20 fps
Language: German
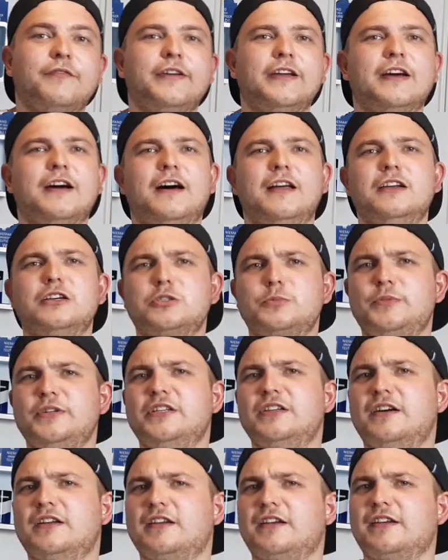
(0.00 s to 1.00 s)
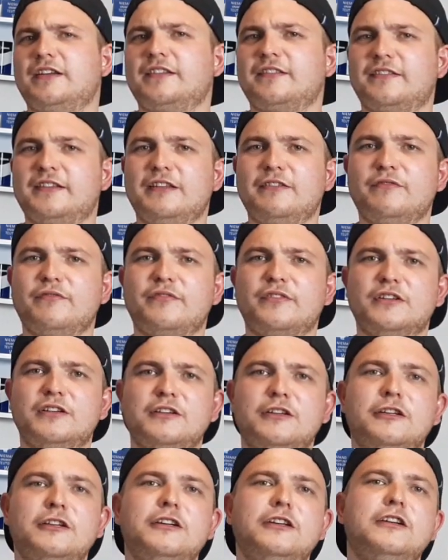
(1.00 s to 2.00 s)
Wer alle Spiele allerdings sehen
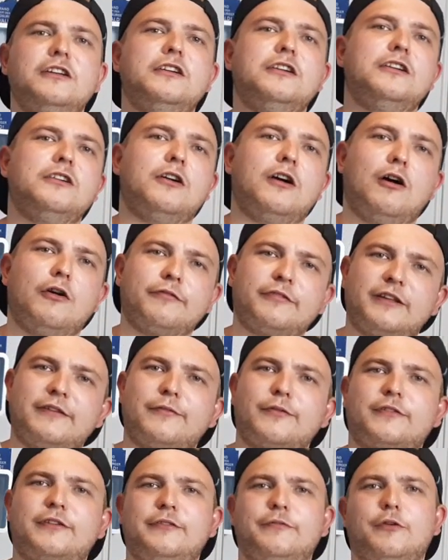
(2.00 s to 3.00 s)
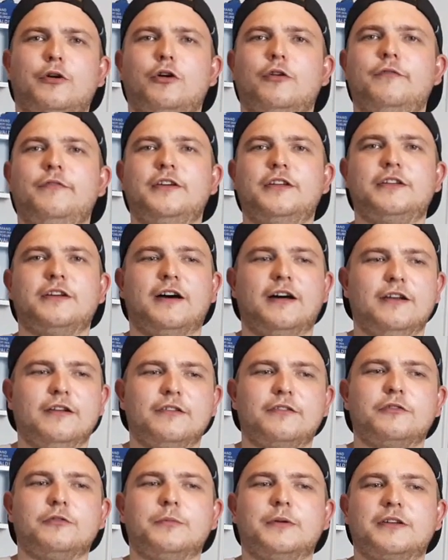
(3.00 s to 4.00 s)
will, auf Servus TV wird
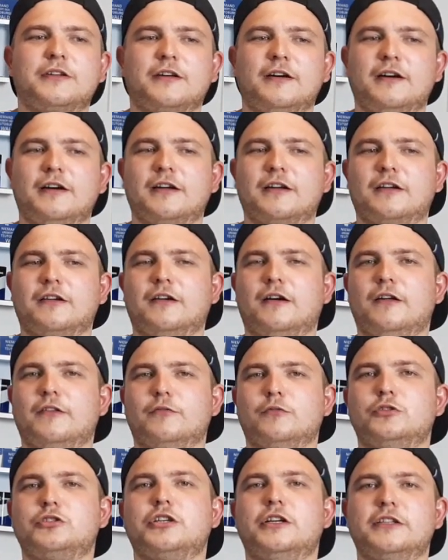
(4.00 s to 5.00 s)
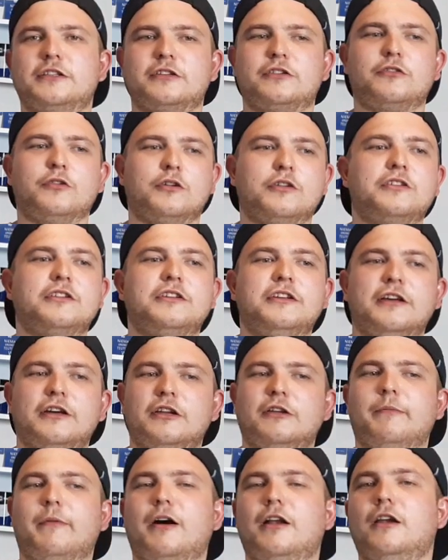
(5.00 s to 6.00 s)
alles übertragen, also schaltet dort
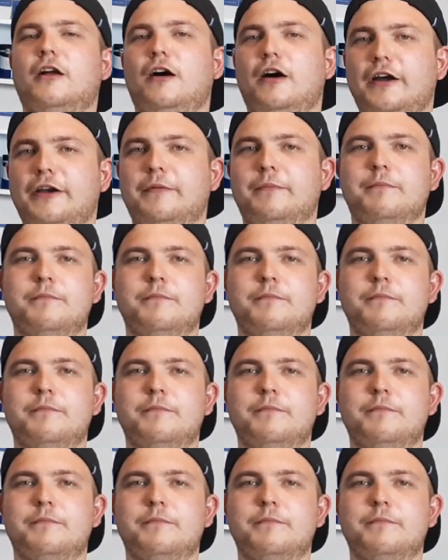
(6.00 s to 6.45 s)
gerne mal ein.